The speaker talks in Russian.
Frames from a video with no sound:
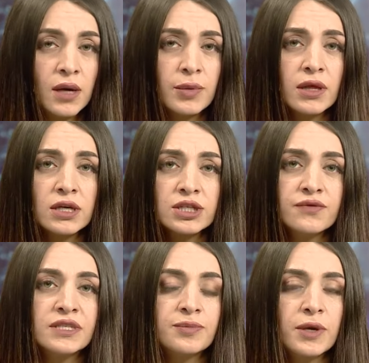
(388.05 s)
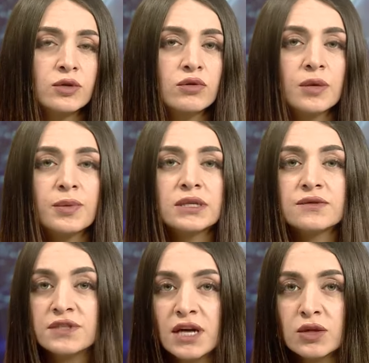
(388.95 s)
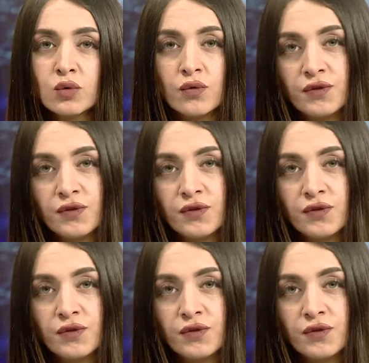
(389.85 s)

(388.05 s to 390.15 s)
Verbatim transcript: предложив инспектору ДПС взятку,